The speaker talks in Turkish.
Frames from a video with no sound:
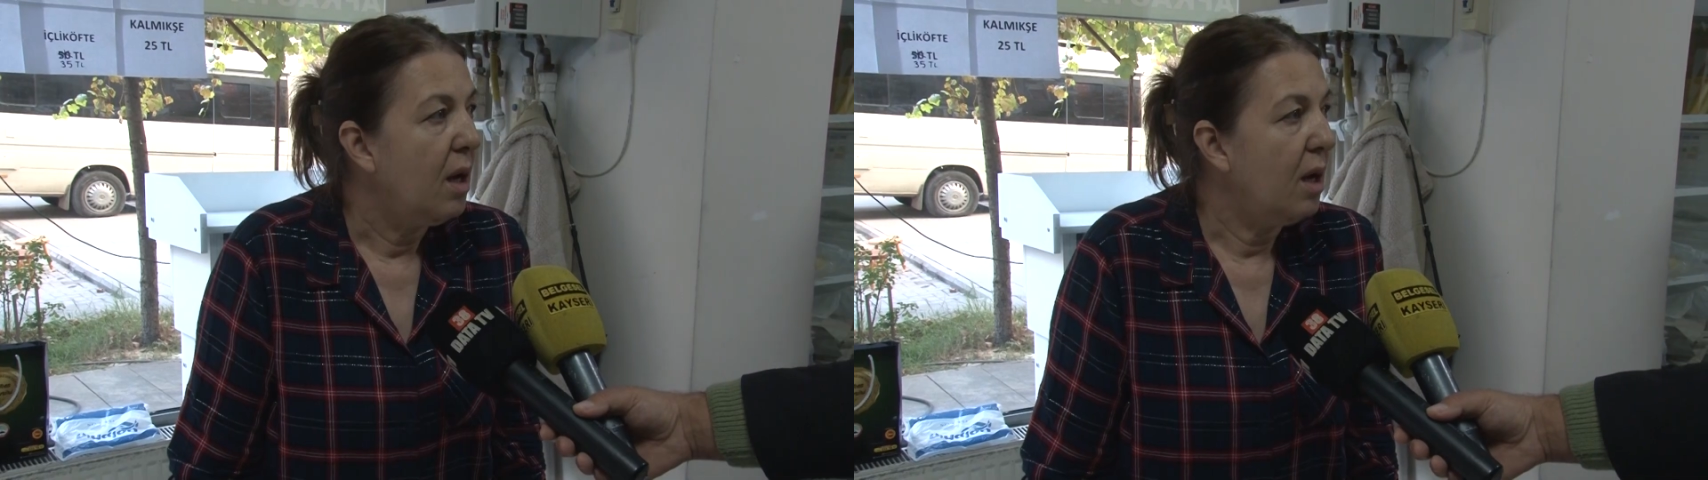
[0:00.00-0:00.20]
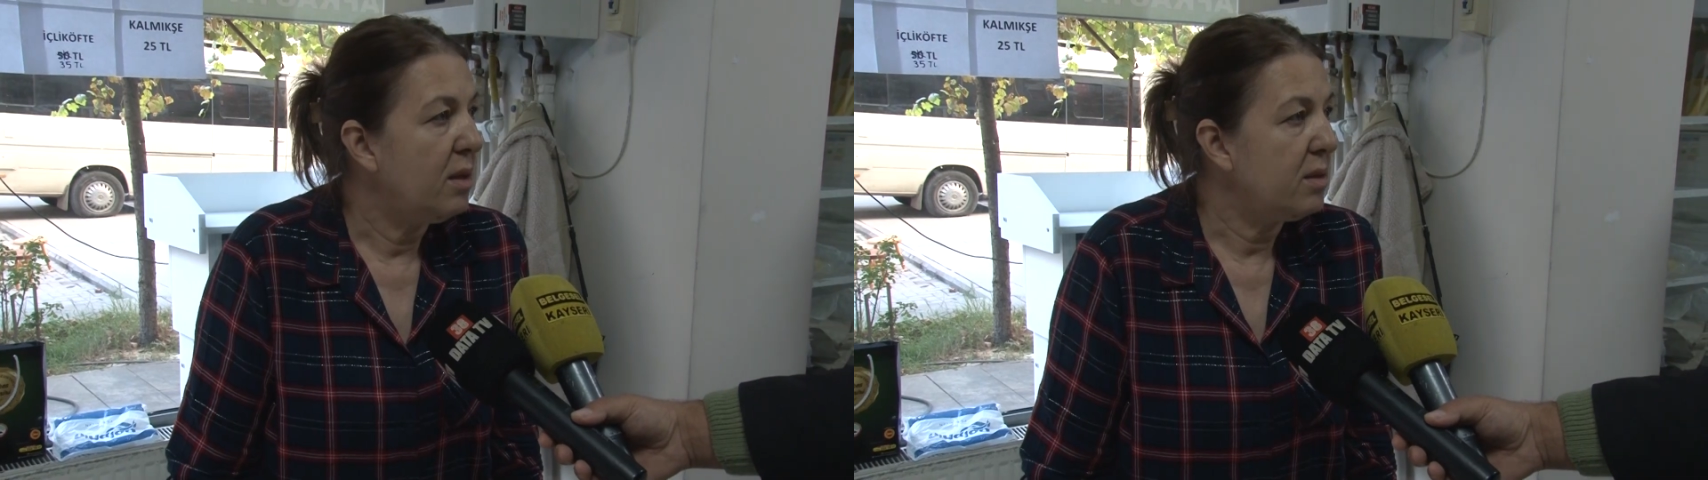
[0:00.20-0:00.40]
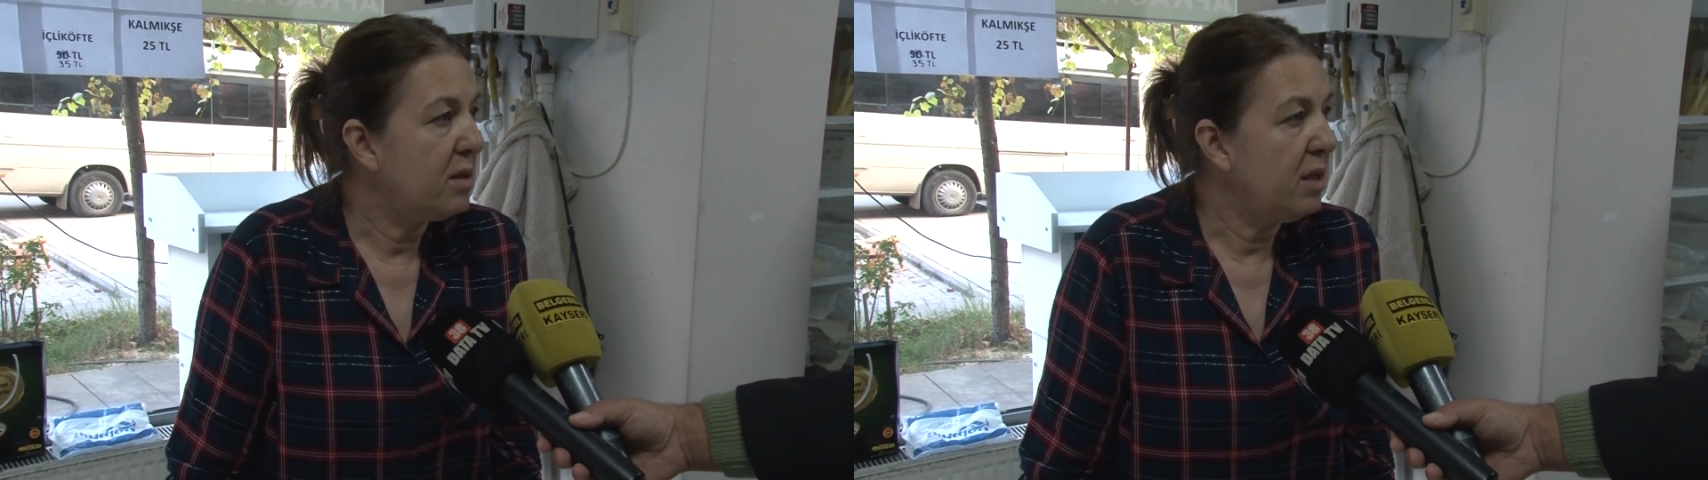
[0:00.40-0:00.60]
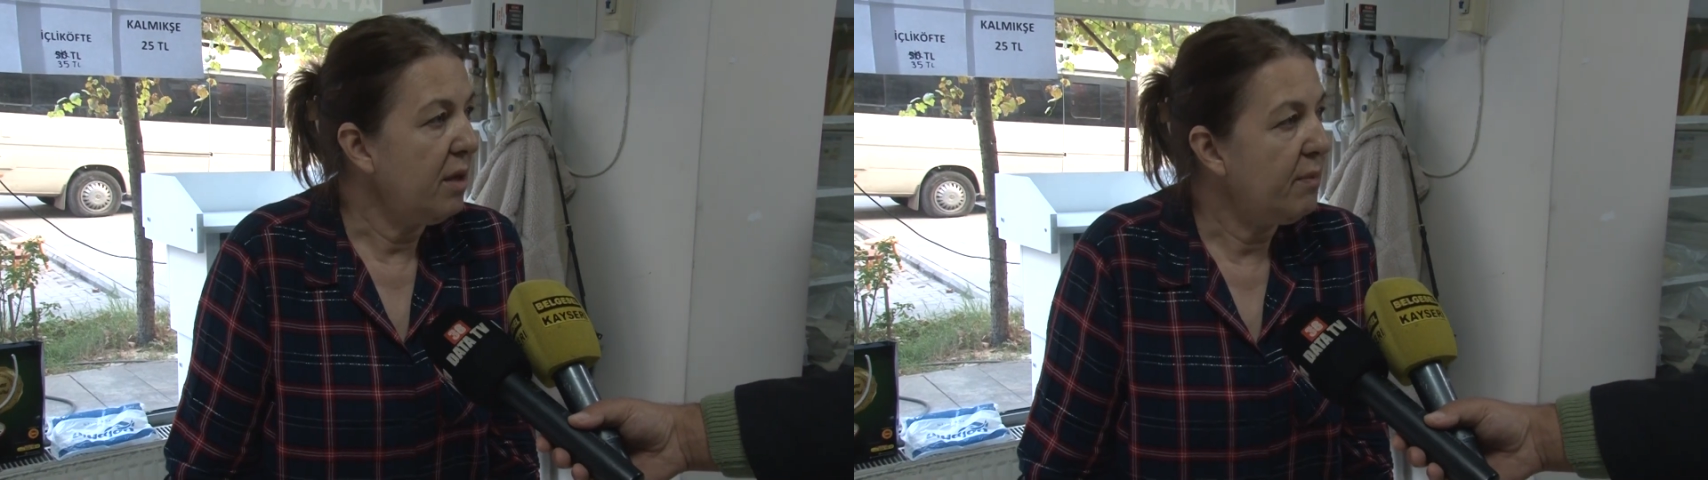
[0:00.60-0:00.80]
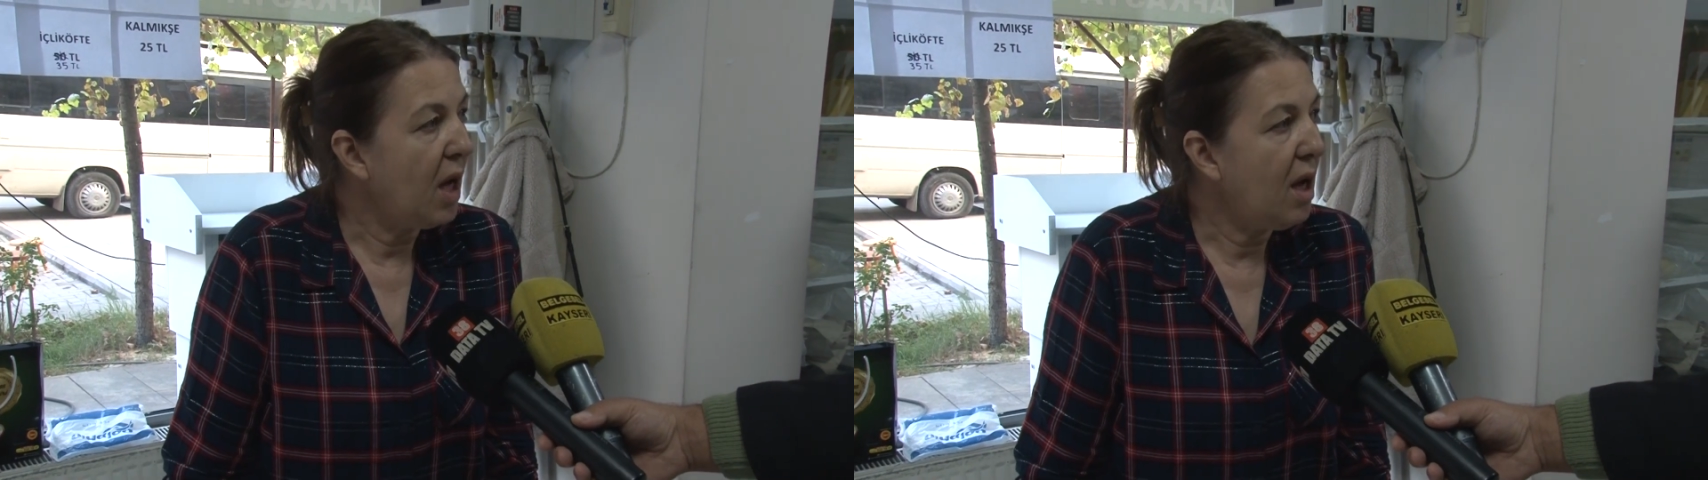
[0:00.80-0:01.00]
E,
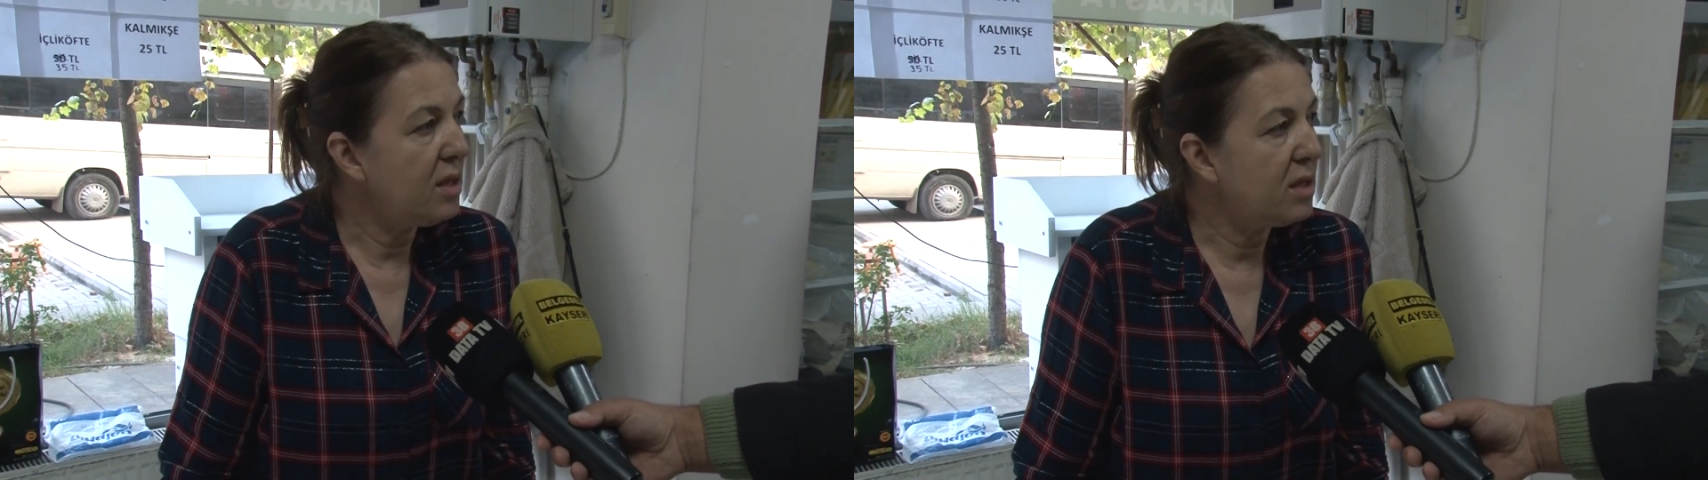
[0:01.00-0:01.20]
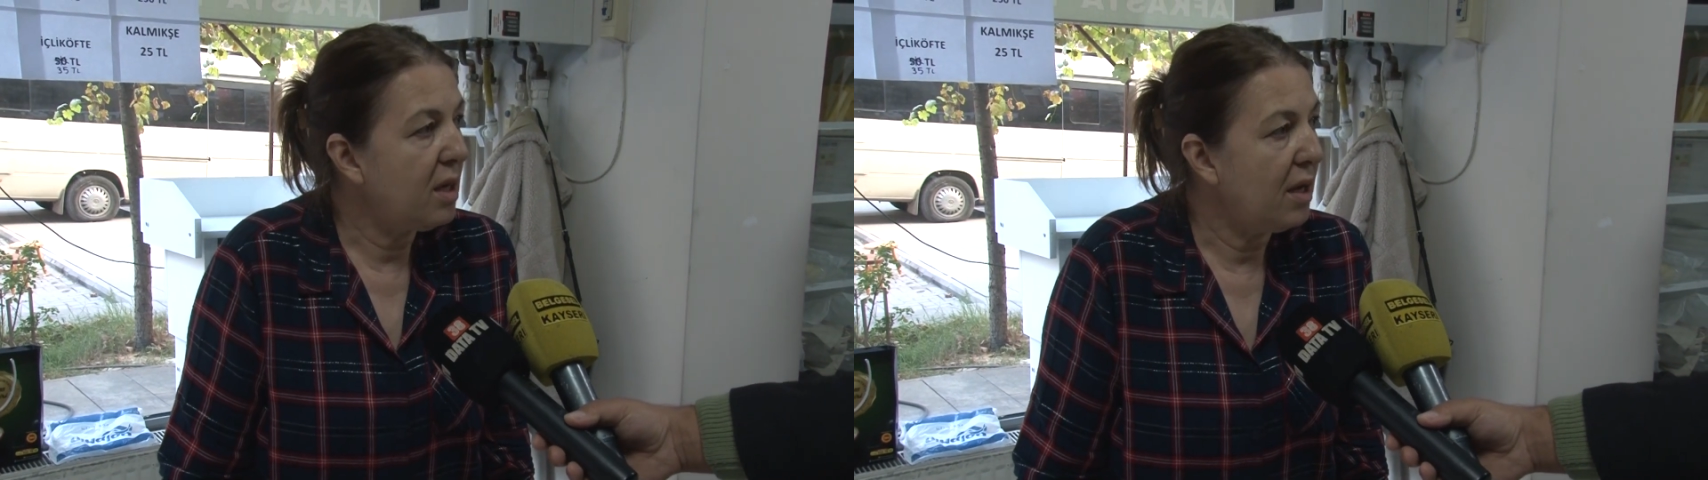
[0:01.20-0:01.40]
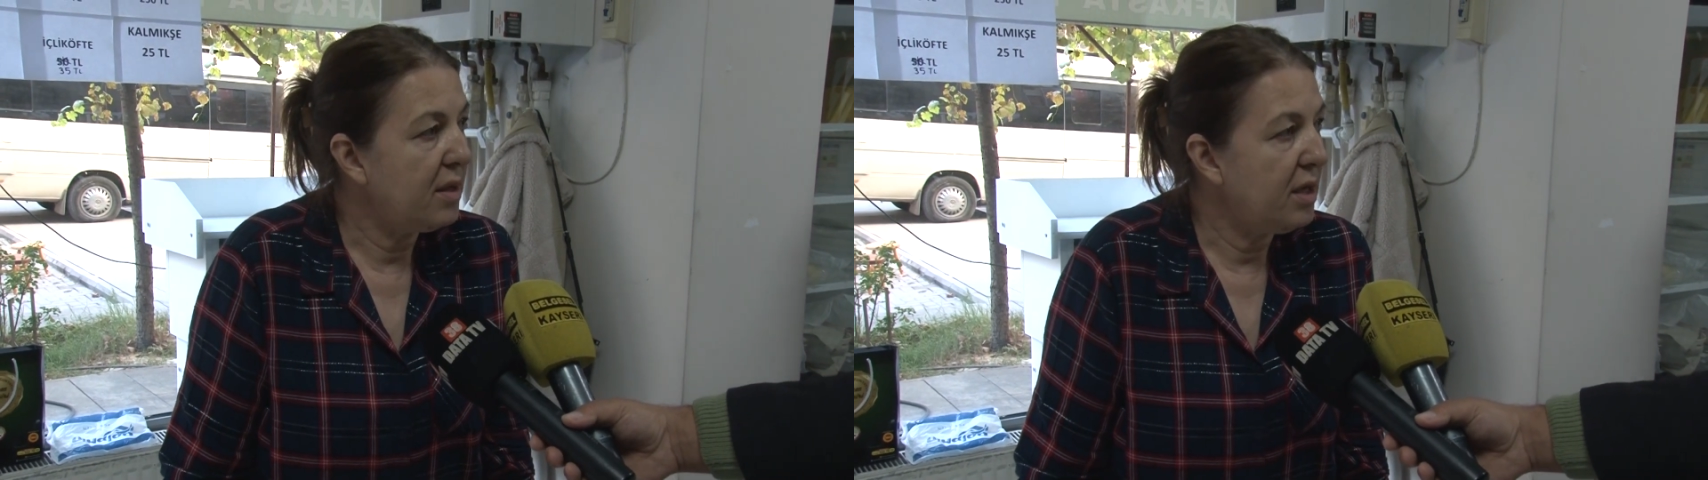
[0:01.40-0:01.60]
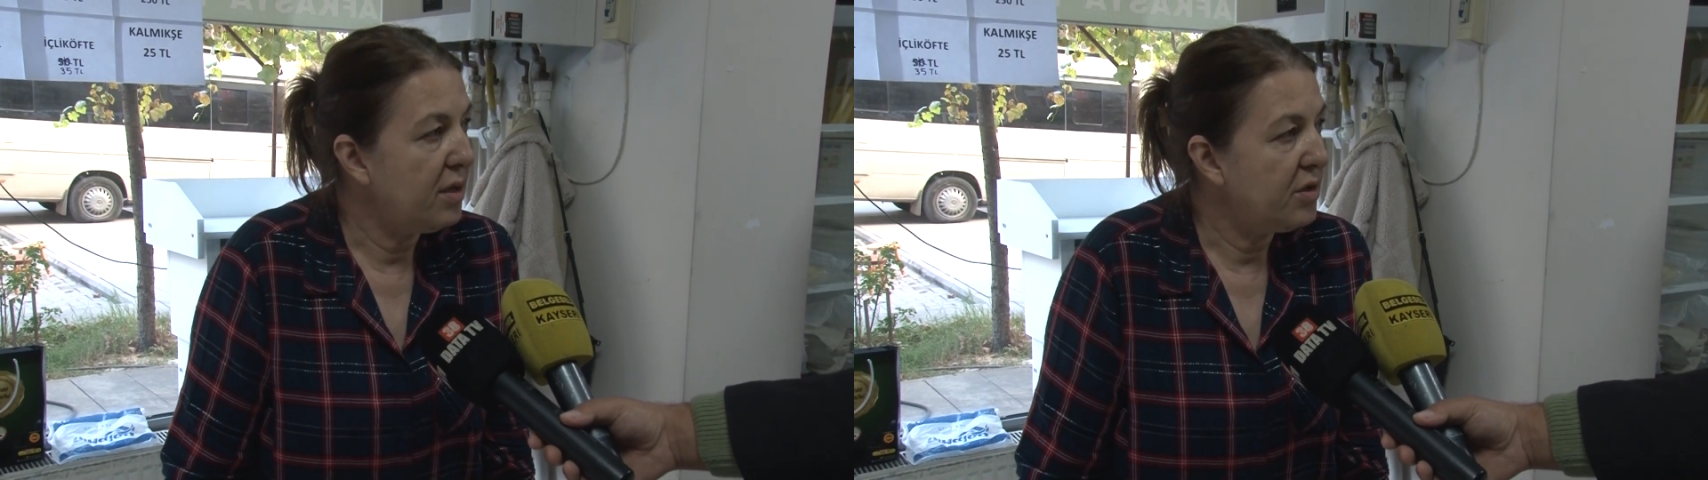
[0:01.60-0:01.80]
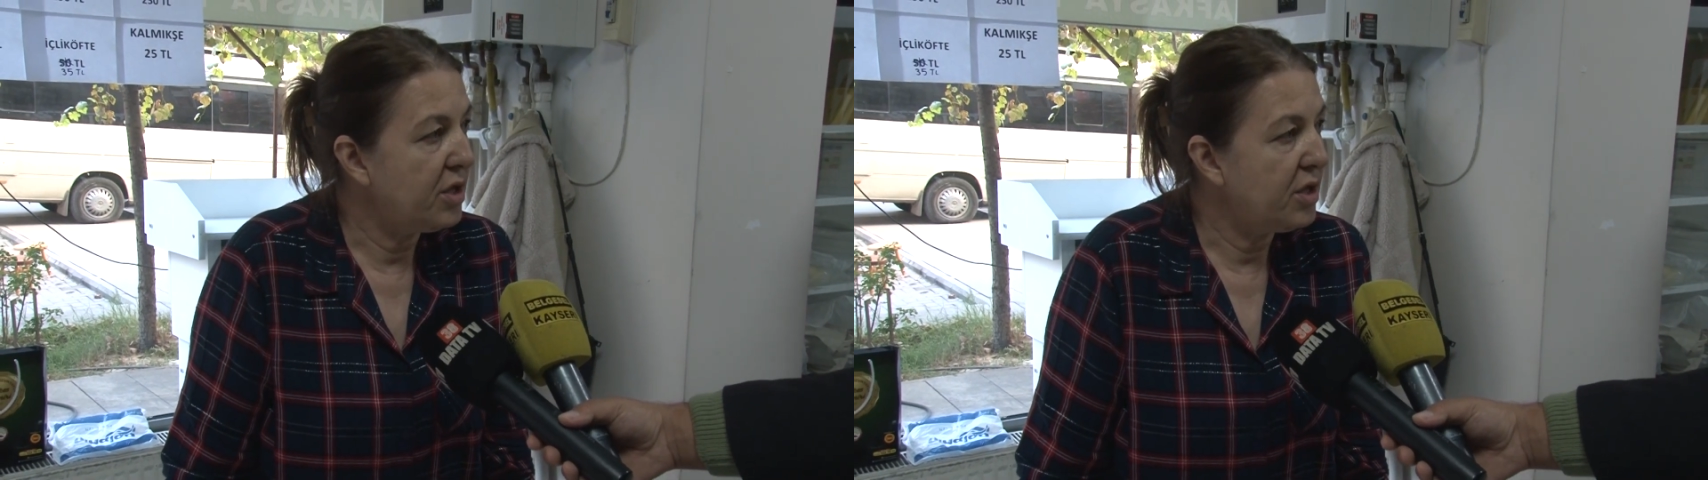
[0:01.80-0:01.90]
giyim daha ziyade